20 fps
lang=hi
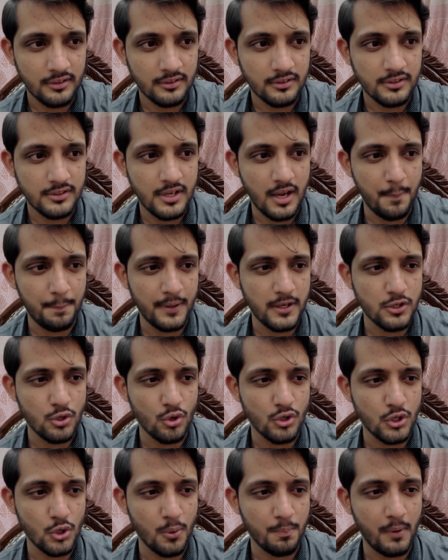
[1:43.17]
ये फिर
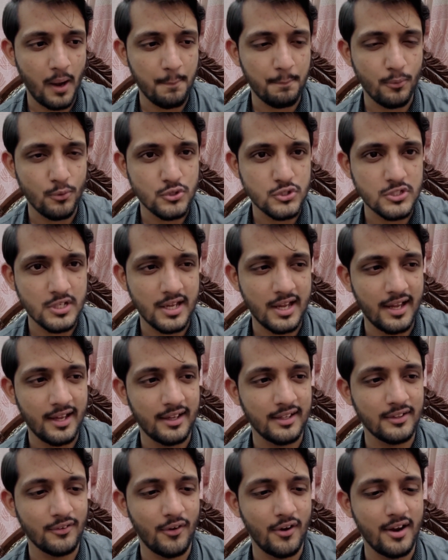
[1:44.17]
यूट्यूब का पूछते
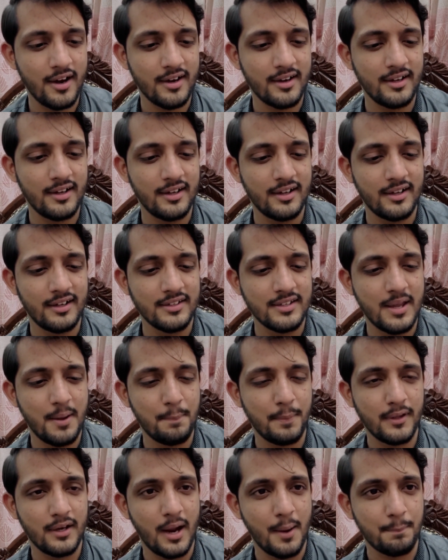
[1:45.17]
हैं और ये
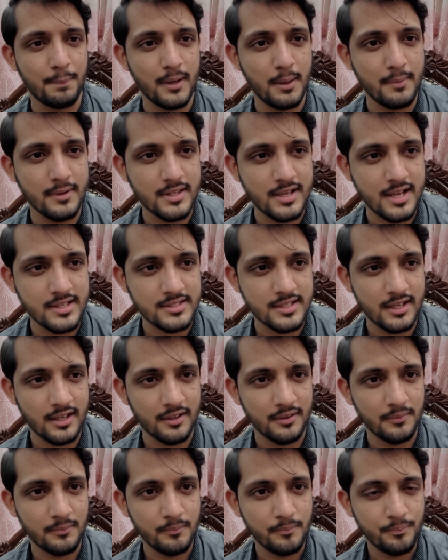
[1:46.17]
फिर अपने बताते
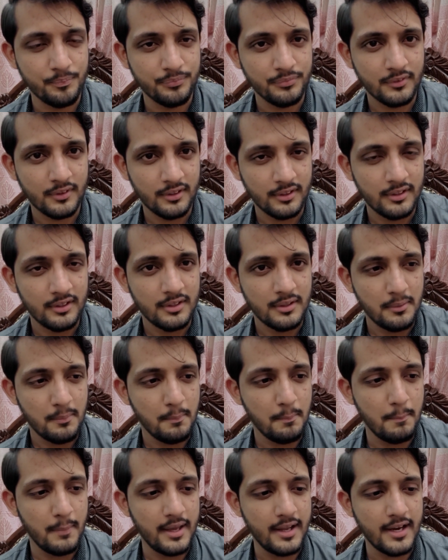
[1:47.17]
हैं
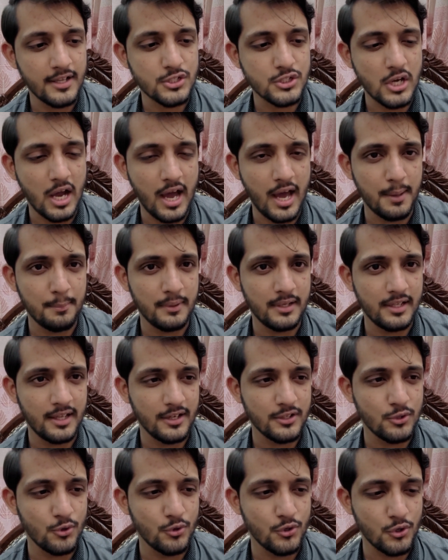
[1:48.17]
मेरे चार
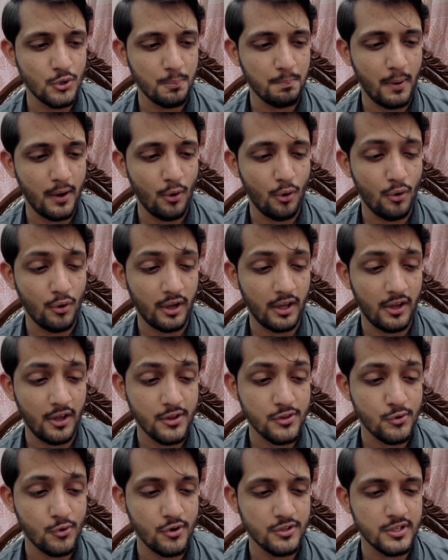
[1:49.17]
मिलियन यूट्यूब पर हो गए
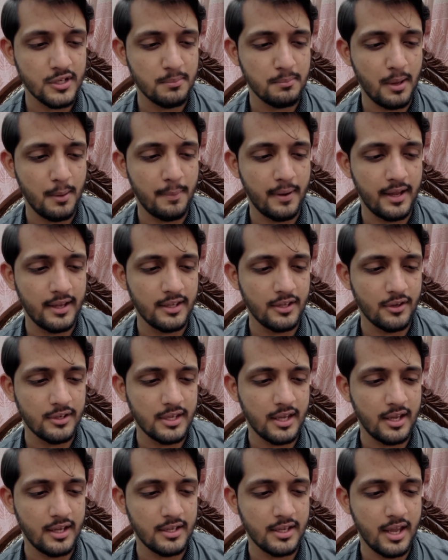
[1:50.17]
और दो दिन में भाई और
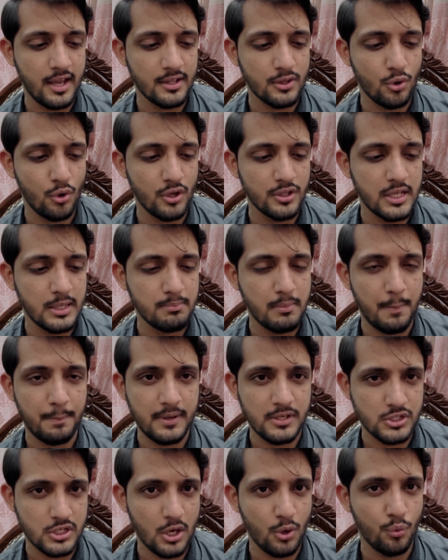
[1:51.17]
ये ये दो दिन में
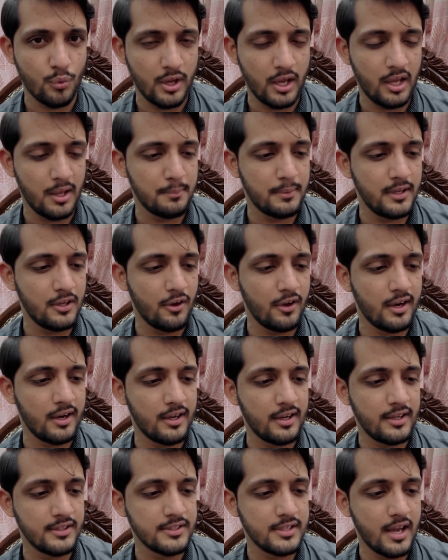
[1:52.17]
पीछे हुए हैं अभी और
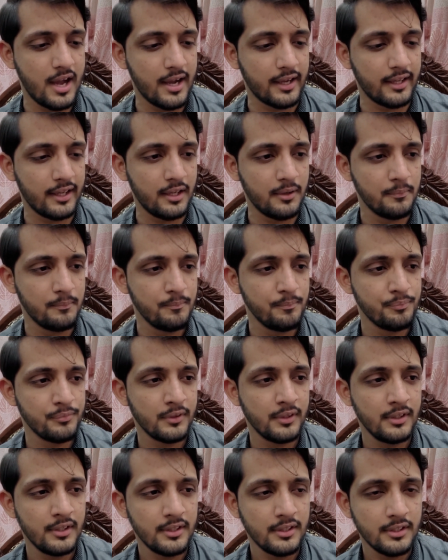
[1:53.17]
ये आगे
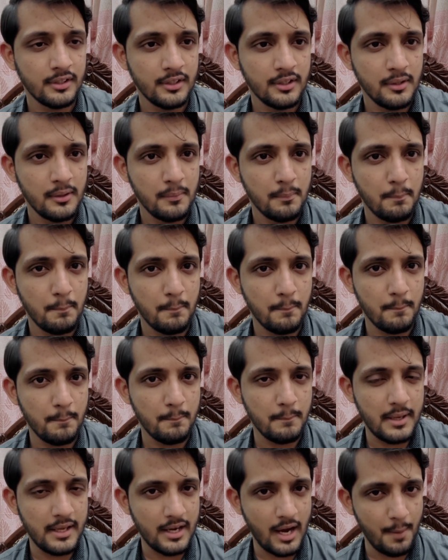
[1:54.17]
मेरा पेशा है
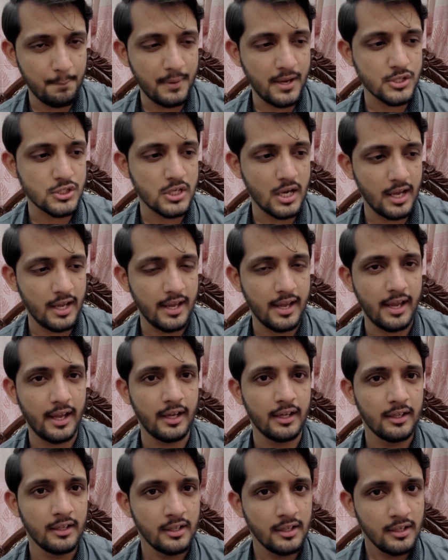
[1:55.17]
मेरा पेशा है
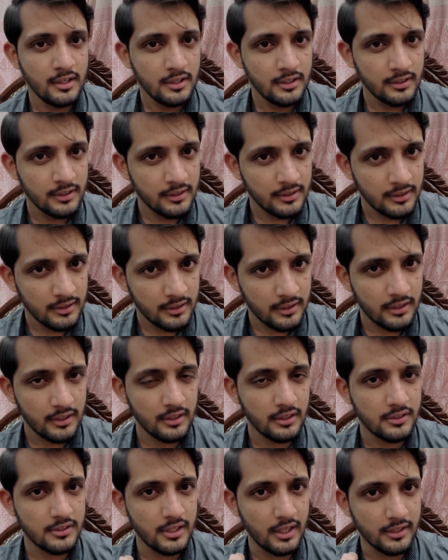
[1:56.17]

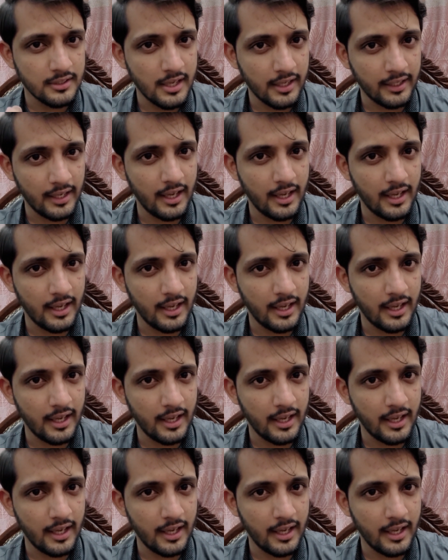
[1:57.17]
ये